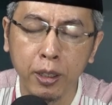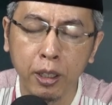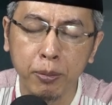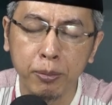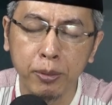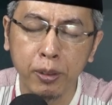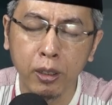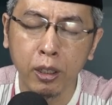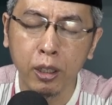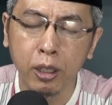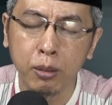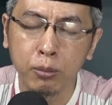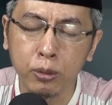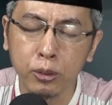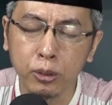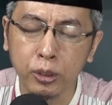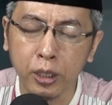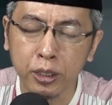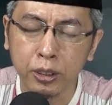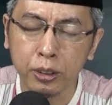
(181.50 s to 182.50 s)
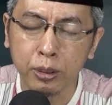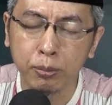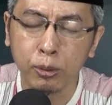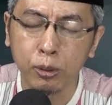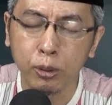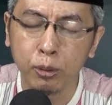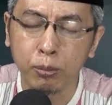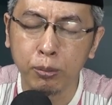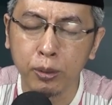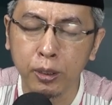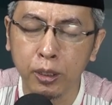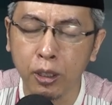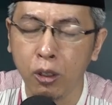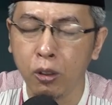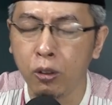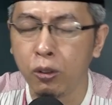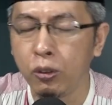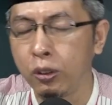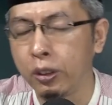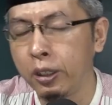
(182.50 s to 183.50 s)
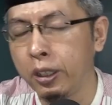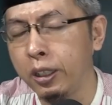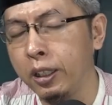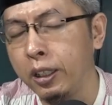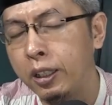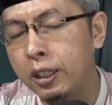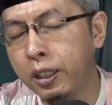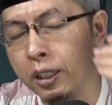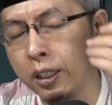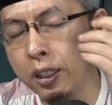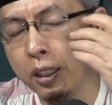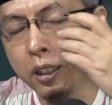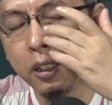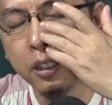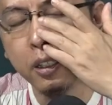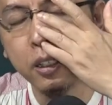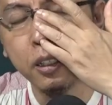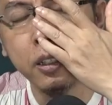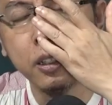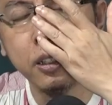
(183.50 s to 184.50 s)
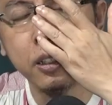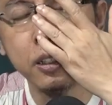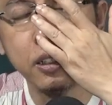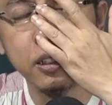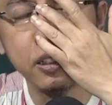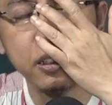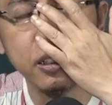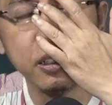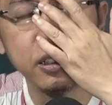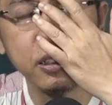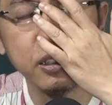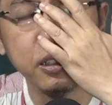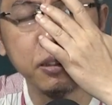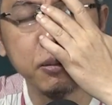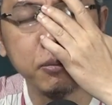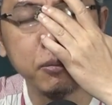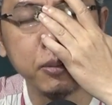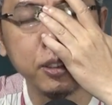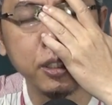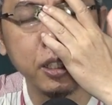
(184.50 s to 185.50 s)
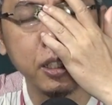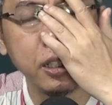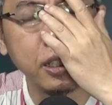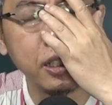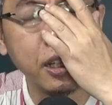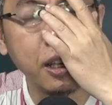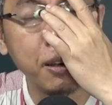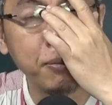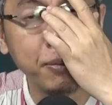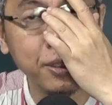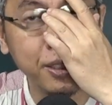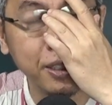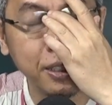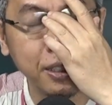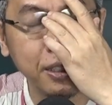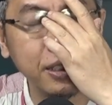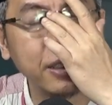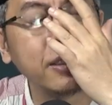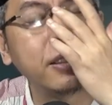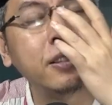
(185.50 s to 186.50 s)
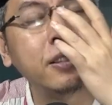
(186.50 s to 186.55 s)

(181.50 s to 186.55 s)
Nabi Allah Musa sebelum beliau uh, uh, menjadi nabi ya.